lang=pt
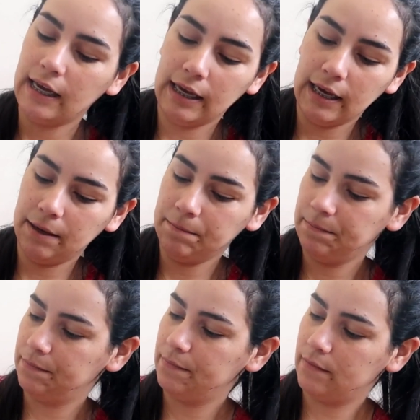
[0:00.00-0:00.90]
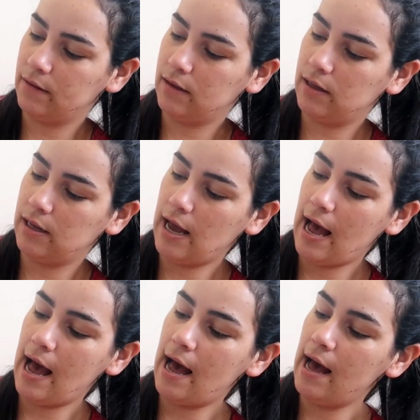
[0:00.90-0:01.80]
E
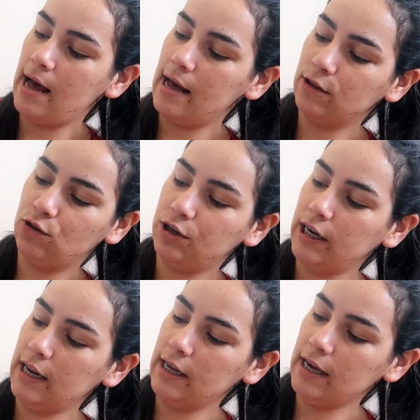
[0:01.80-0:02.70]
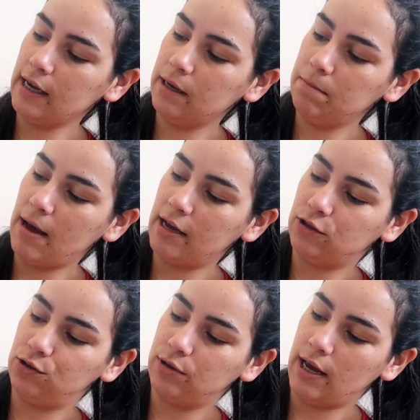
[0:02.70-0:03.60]
a torneirinha aqui
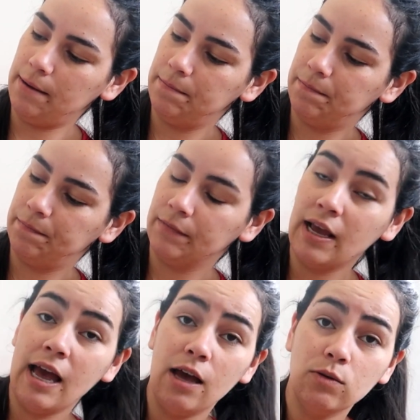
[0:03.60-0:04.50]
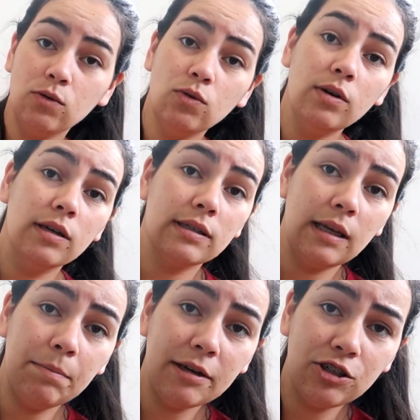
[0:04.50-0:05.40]
embaixo, né? Eu
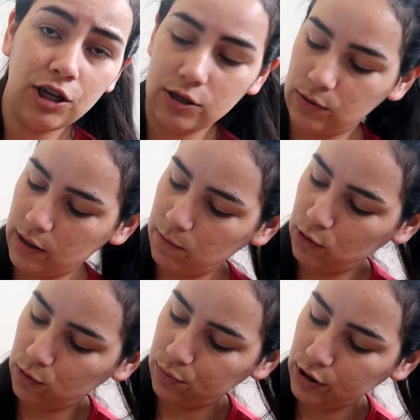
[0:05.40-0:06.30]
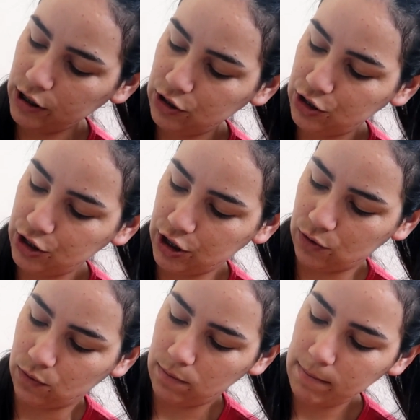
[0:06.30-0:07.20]
sempre achei isso aqui muito
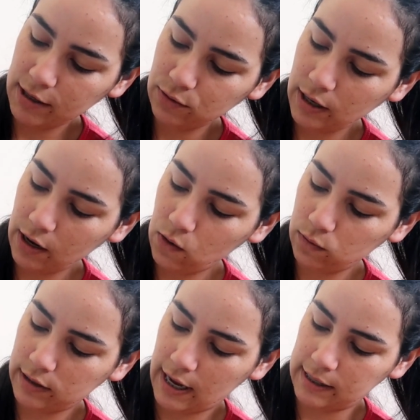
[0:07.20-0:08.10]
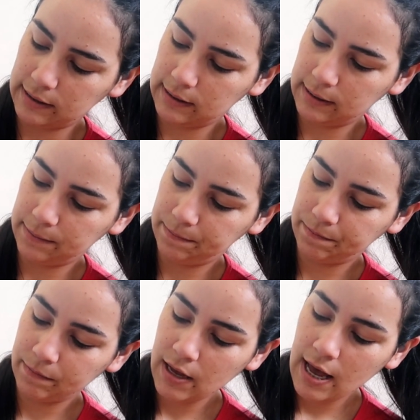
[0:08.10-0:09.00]
bonitinho, mas o que acontece?
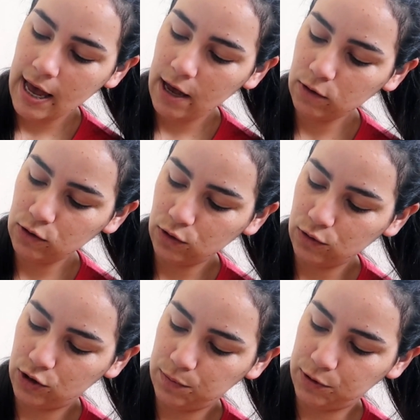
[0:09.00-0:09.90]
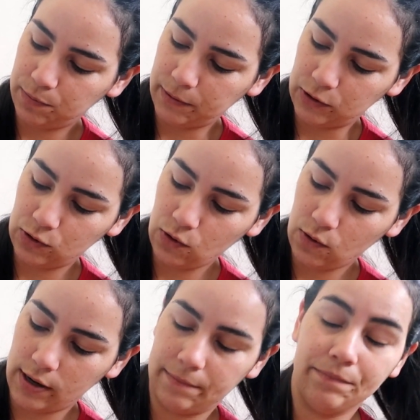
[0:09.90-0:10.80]
Eu sou do tipo de
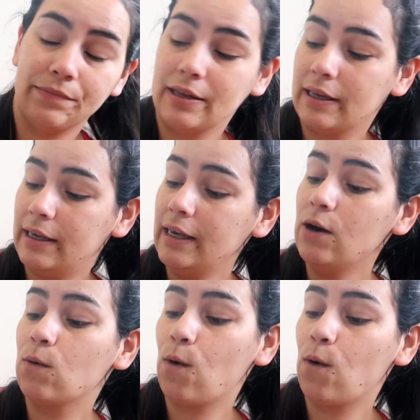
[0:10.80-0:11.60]
pessoa que eu